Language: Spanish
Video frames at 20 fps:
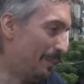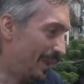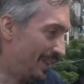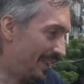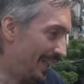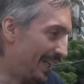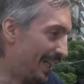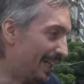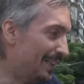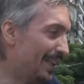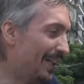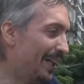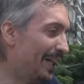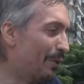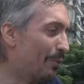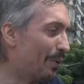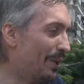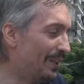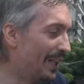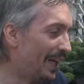tienen que tener
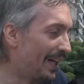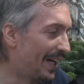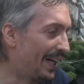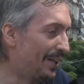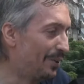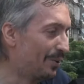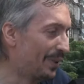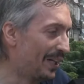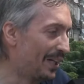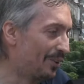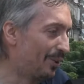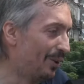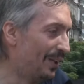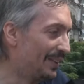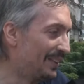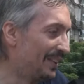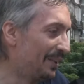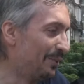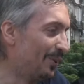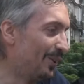en cuenta que hay un gran
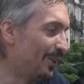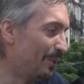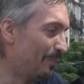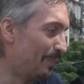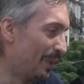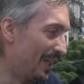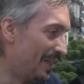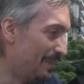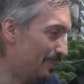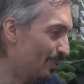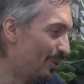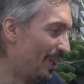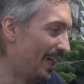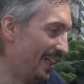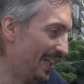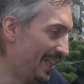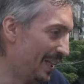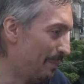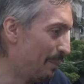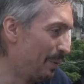colectivo de hombres y
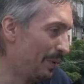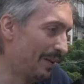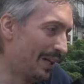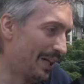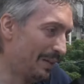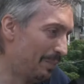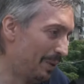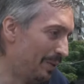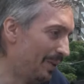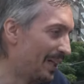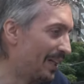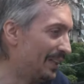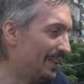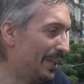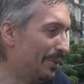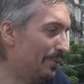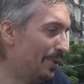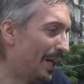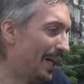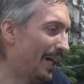mujeres, de pibas y pibes que
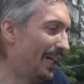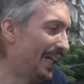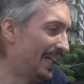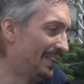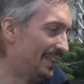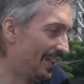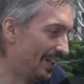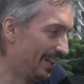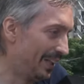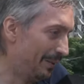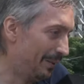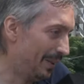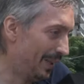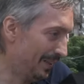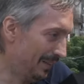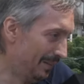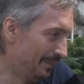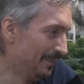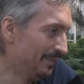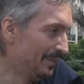tienen unas ganas
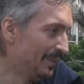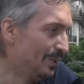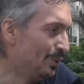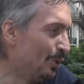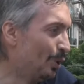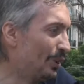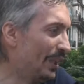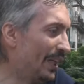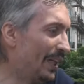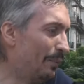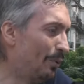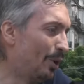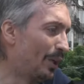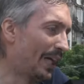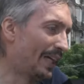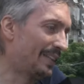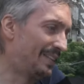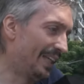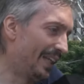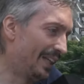terribles. No tenemos
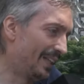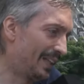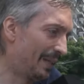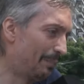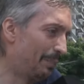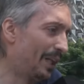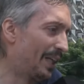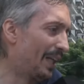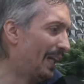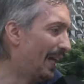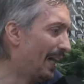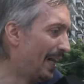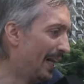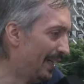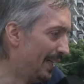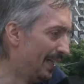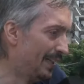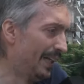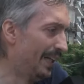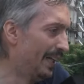que hacer que pierdan las
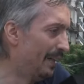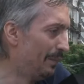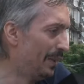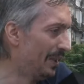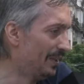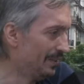ganas, nada más